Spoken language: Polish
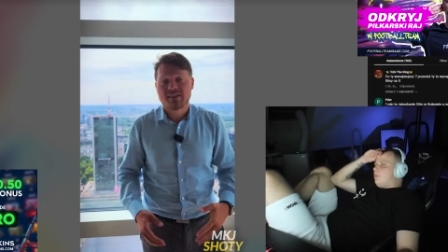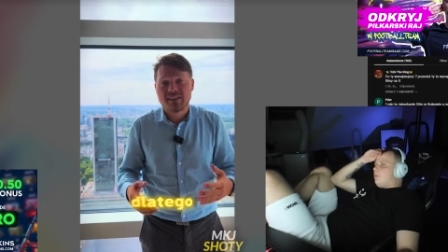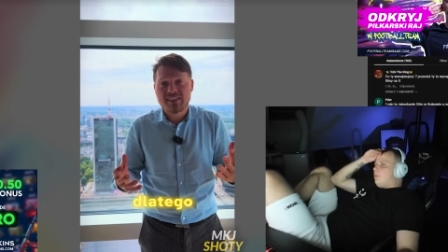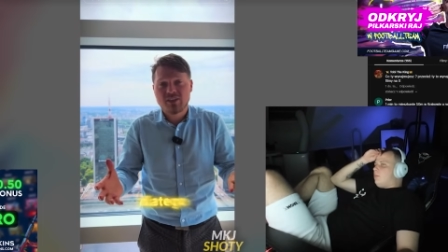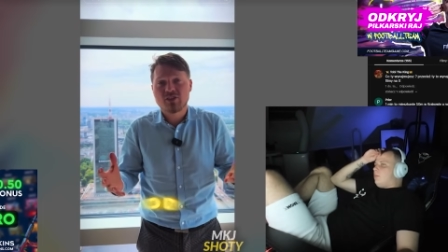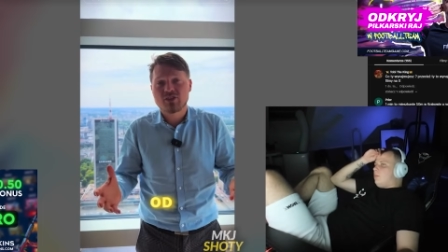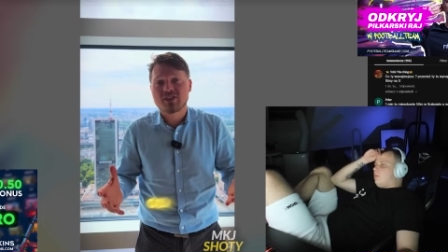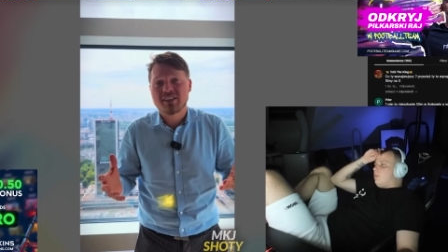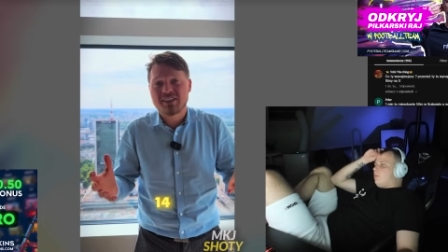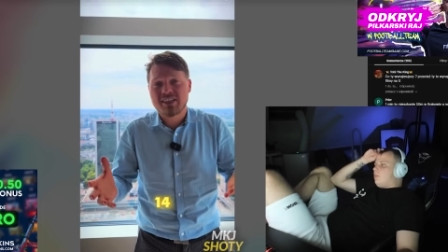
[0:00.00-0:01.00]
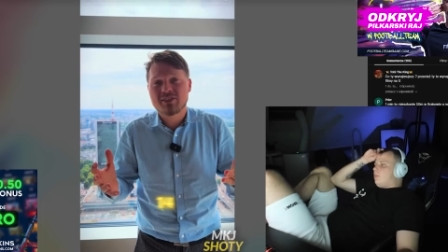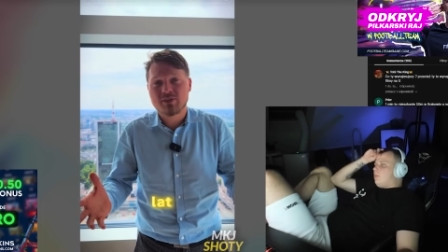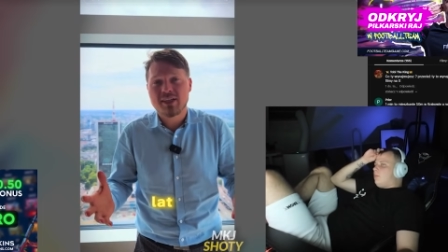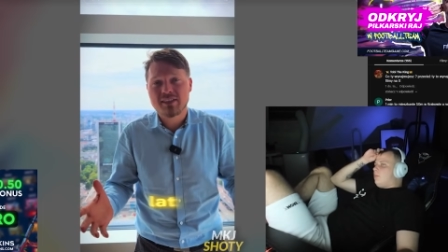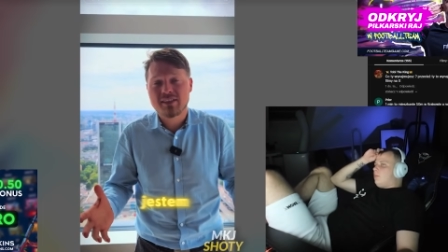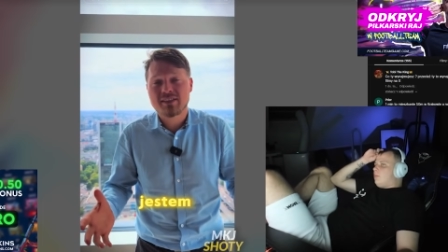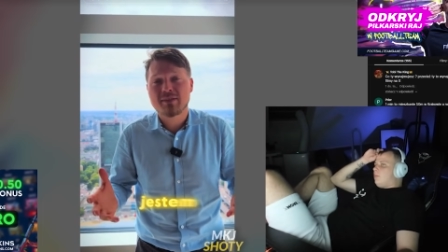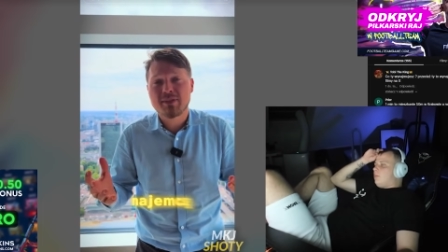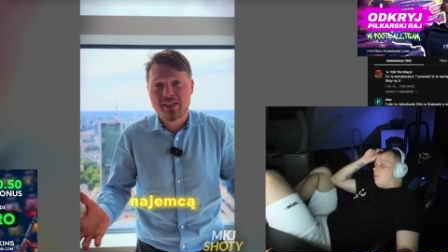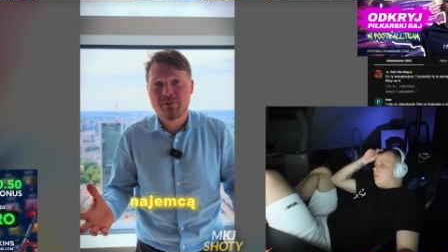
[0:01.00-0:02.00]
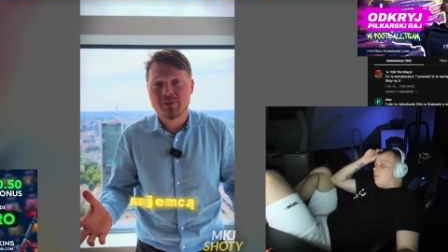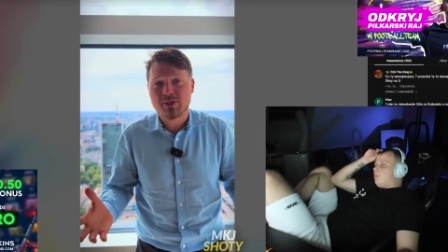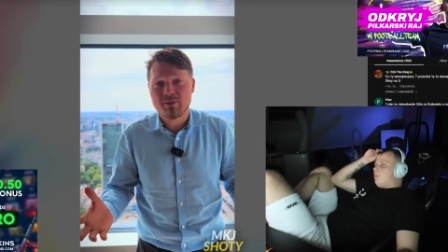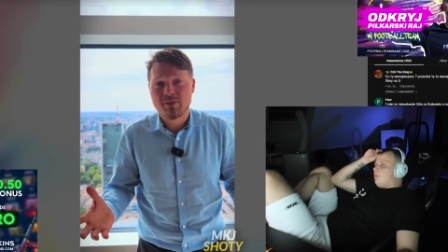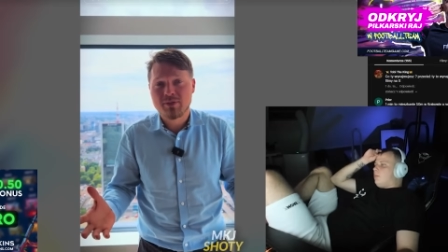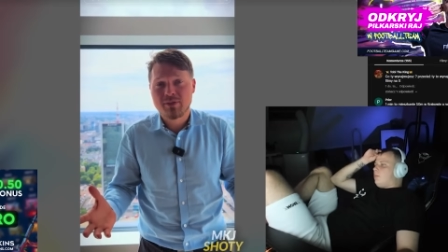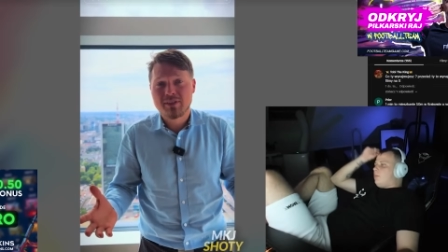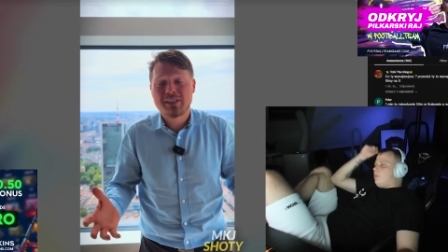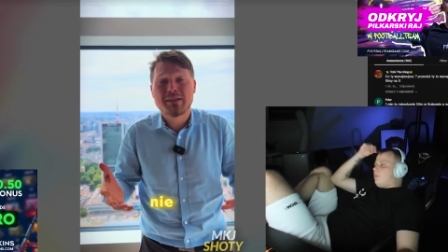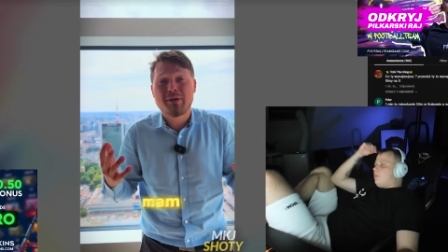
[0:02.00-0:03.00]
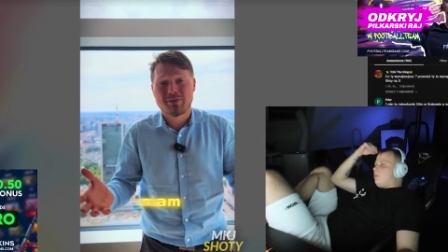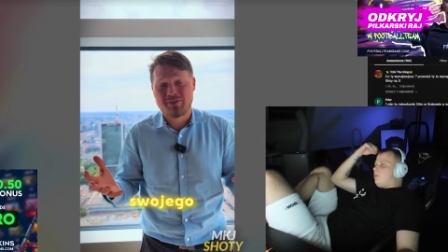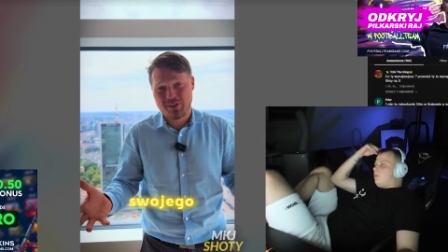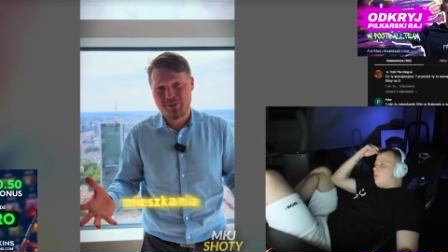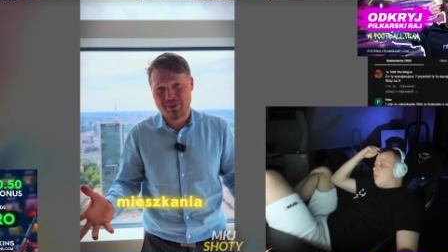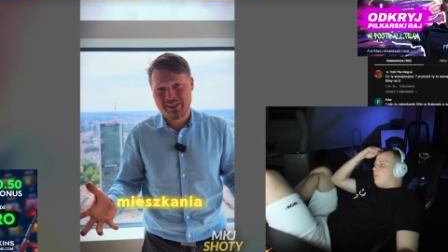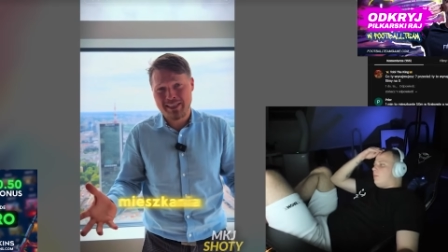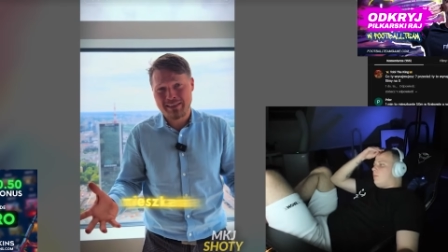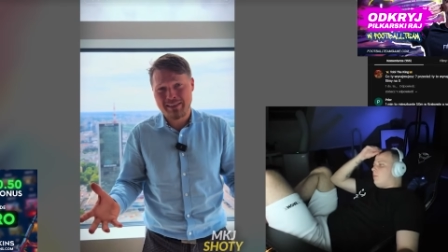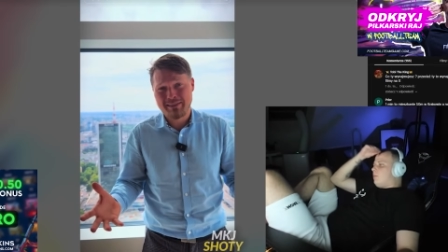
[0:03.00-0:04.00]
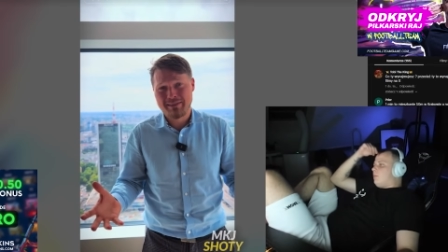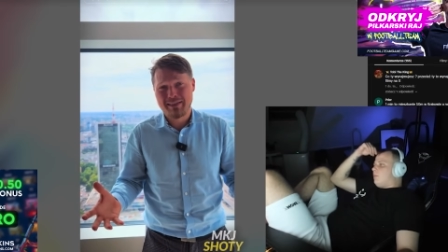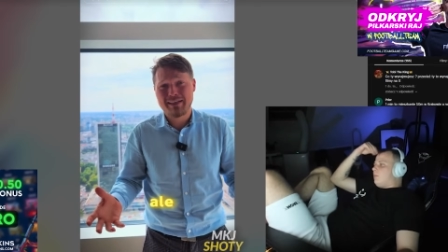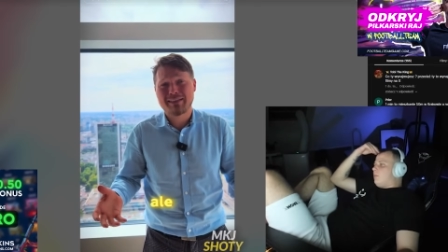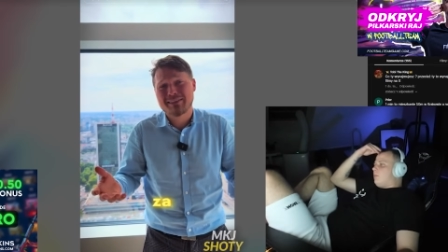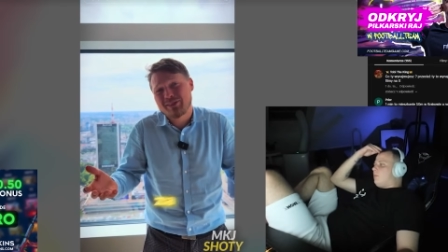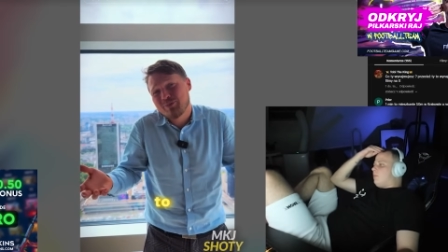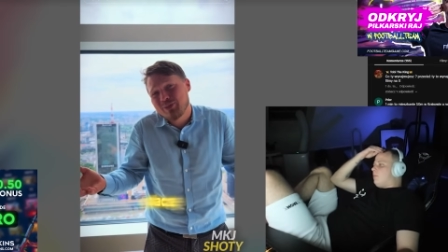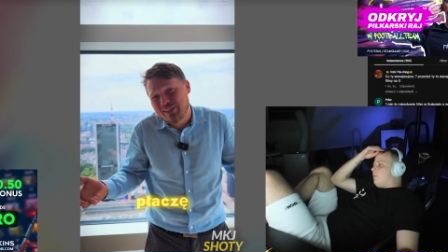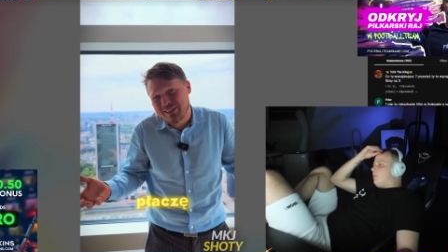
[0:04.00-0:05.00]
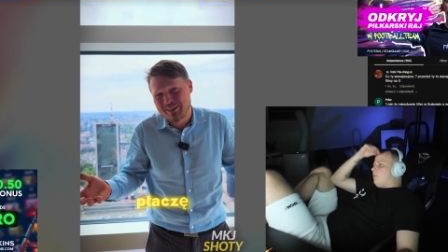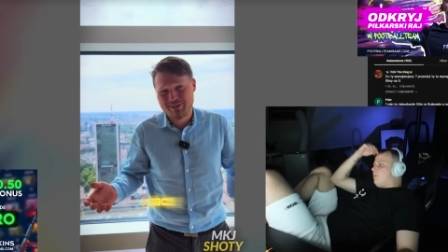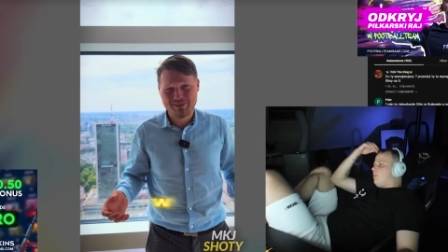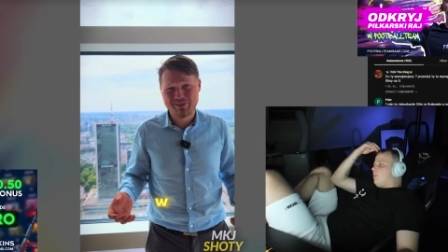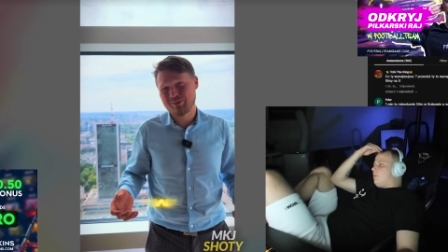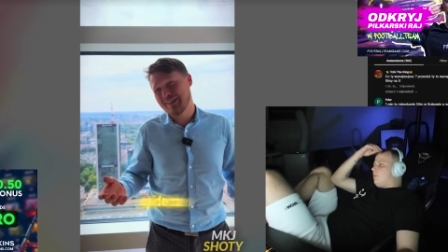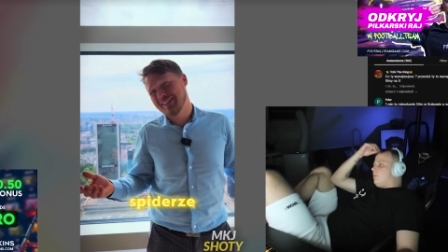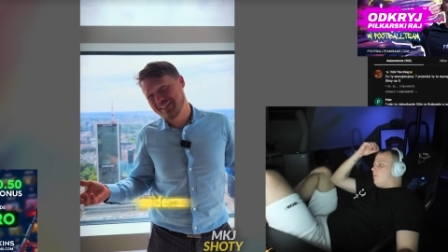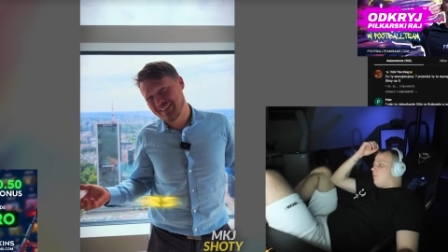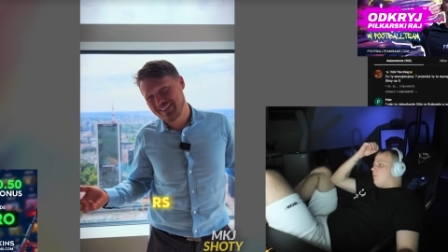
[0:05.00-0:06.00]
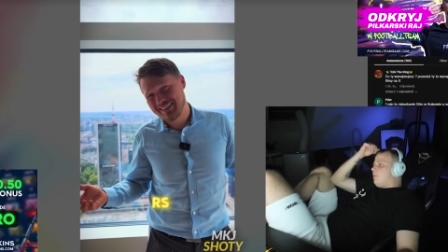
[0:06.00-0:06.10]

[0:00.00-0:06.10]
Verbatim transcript: Dlatego od 14 lat jestem najemcą, nie mam swojego mieszkania, ale za to płaczę w Spiderze